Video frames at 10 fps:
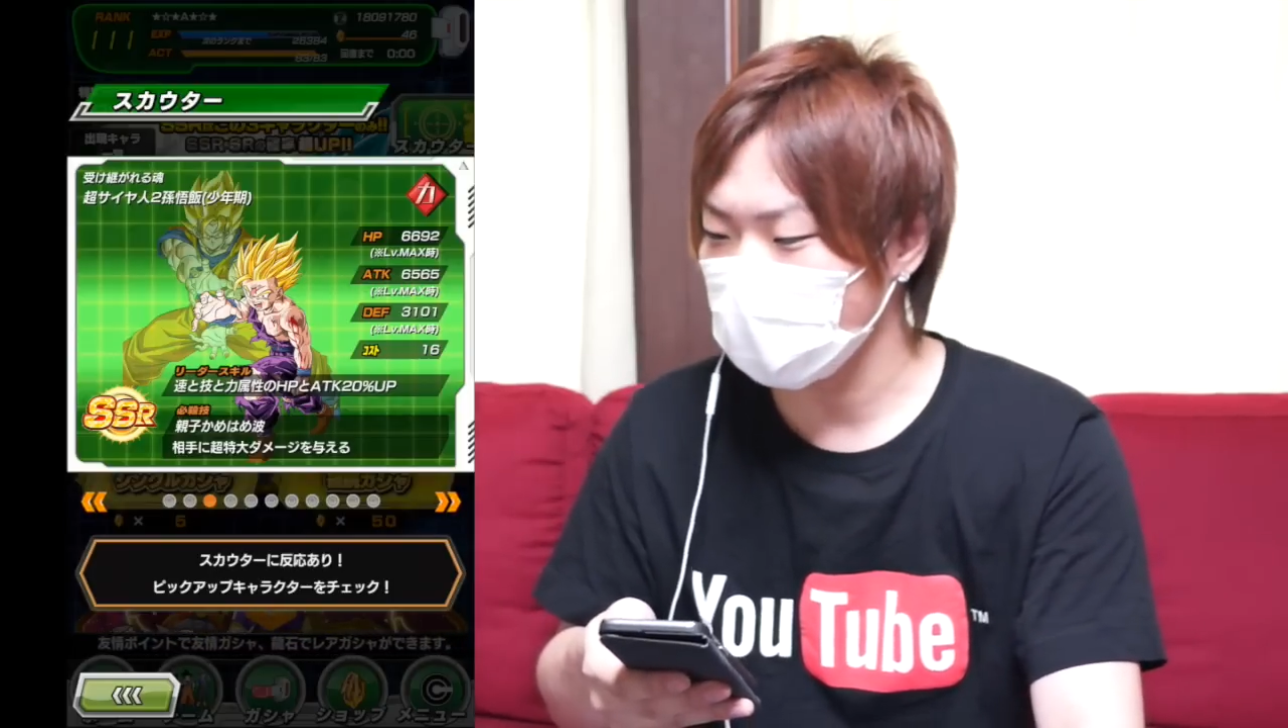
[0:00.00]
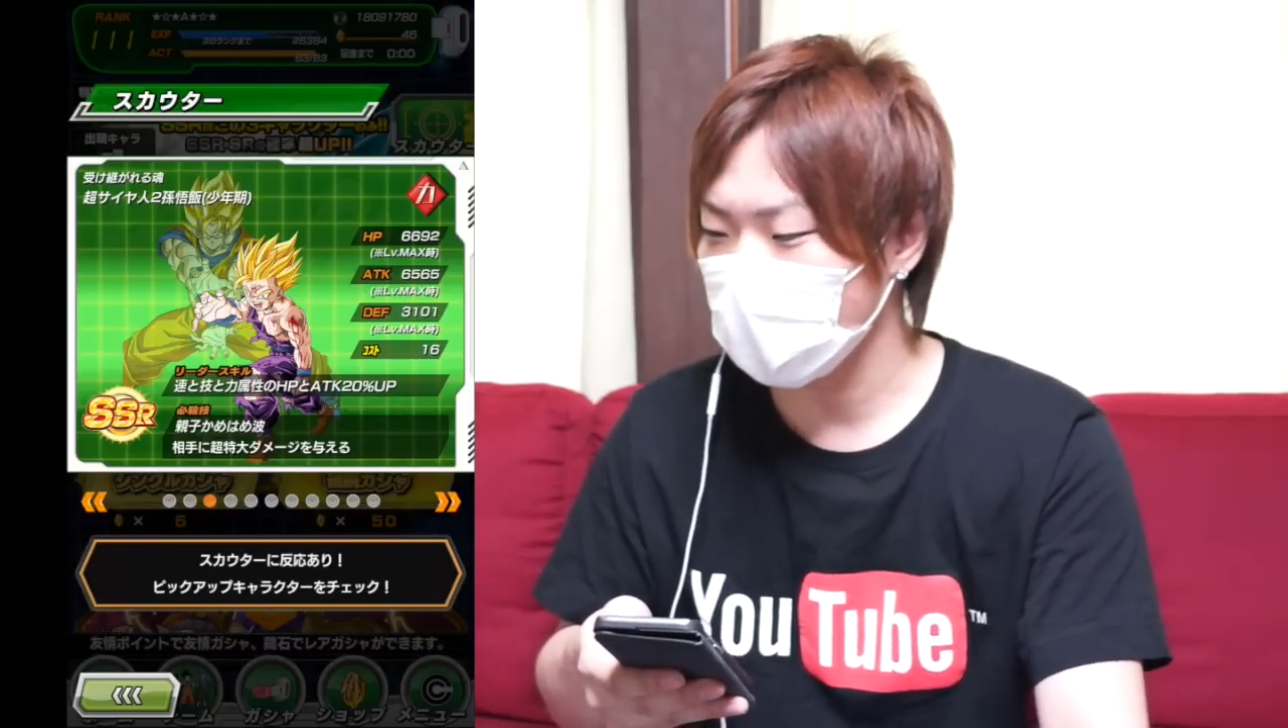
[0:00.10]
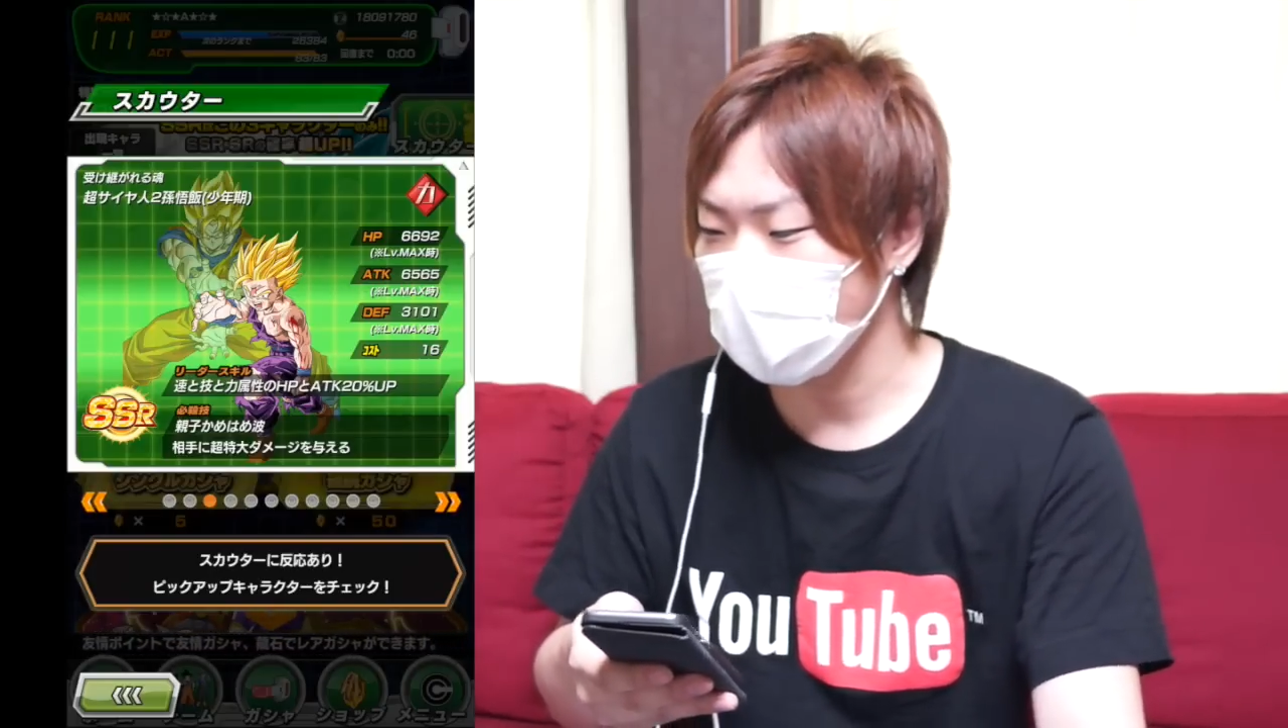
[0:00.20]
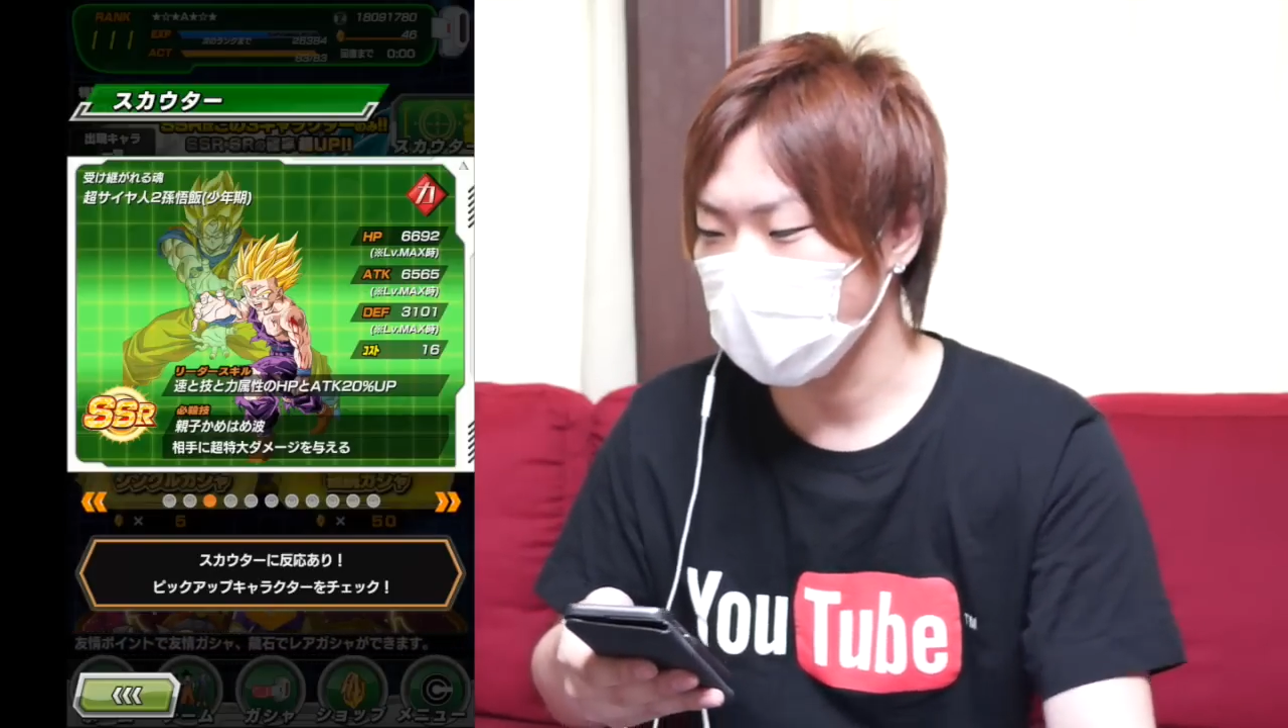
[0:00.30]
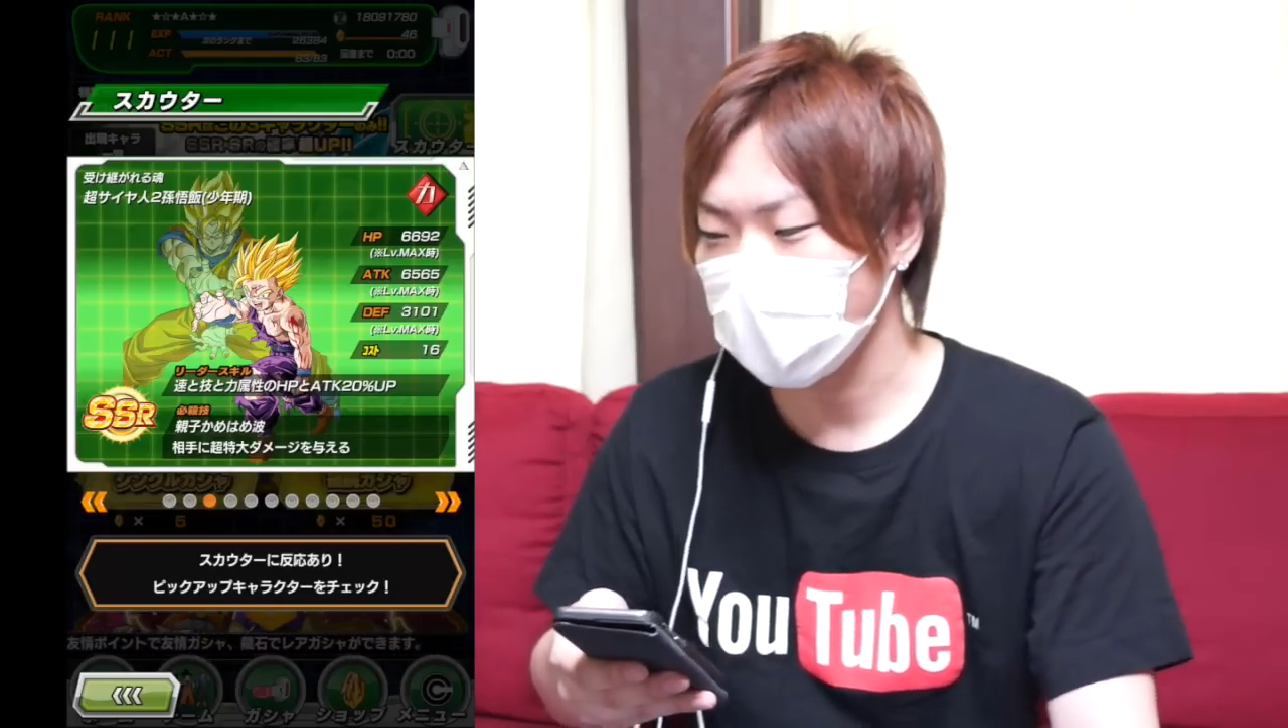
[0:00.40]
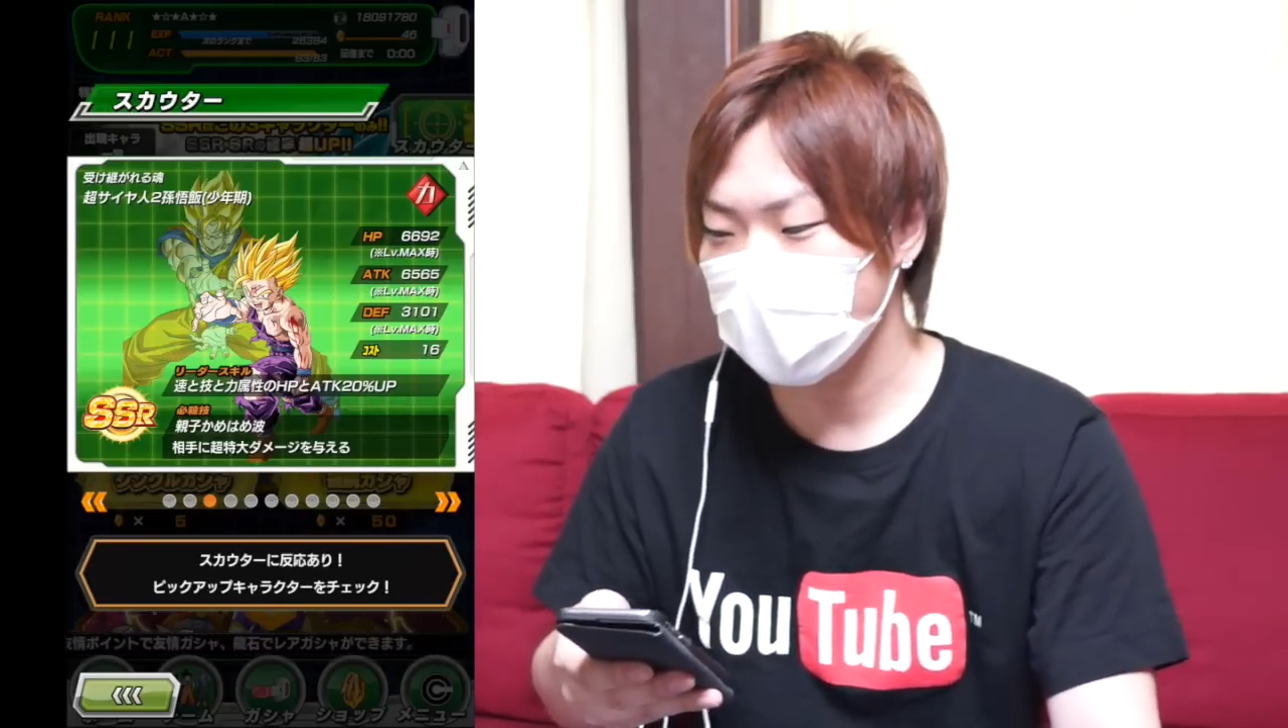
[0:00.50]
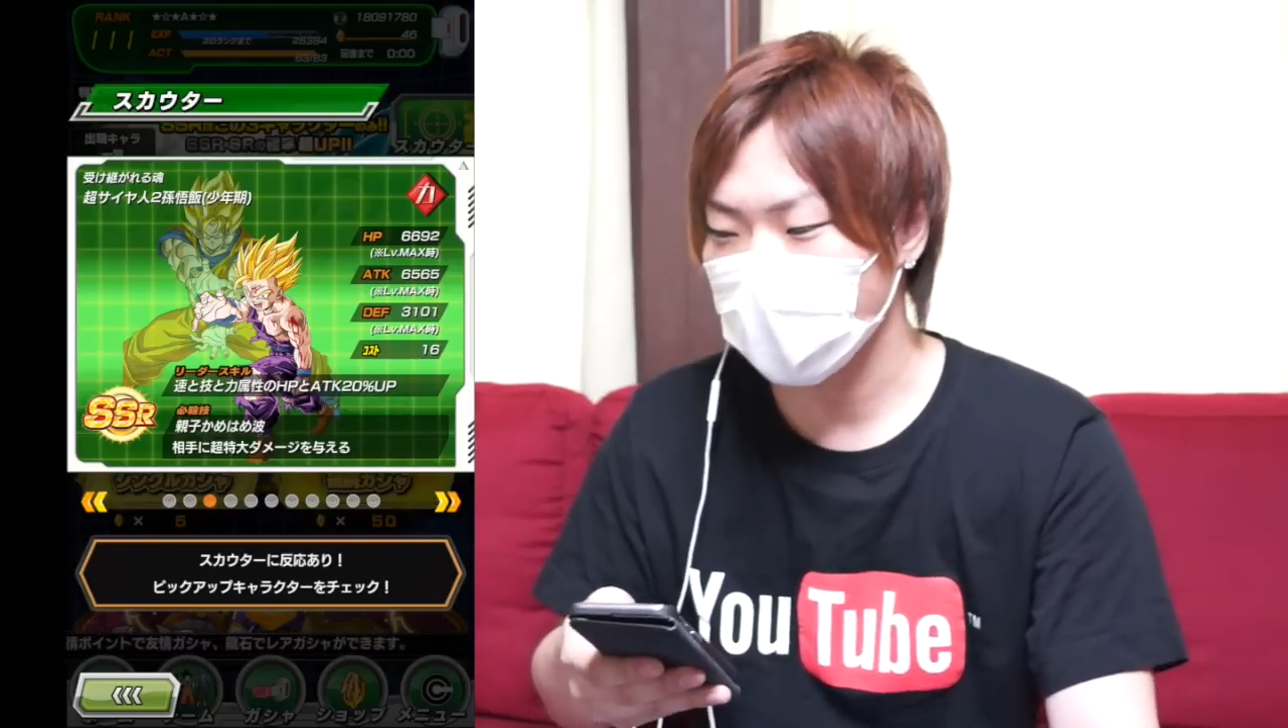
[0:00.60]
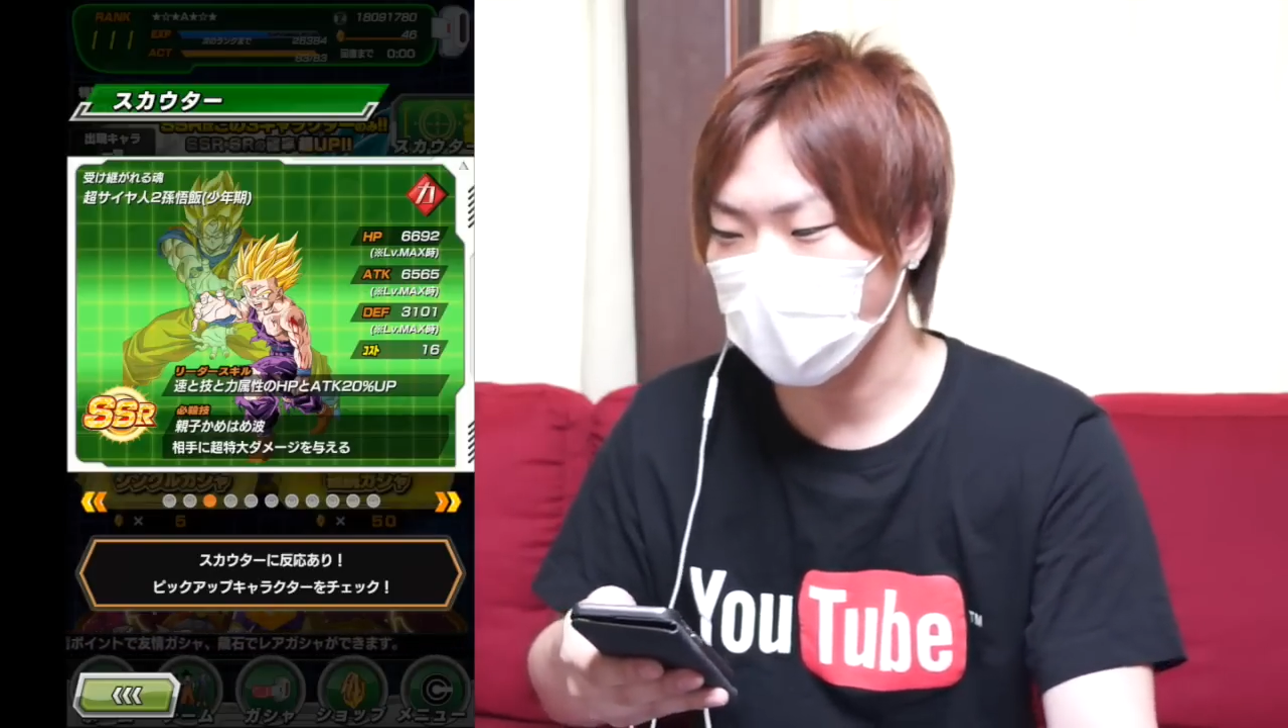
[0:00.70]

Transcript: になっています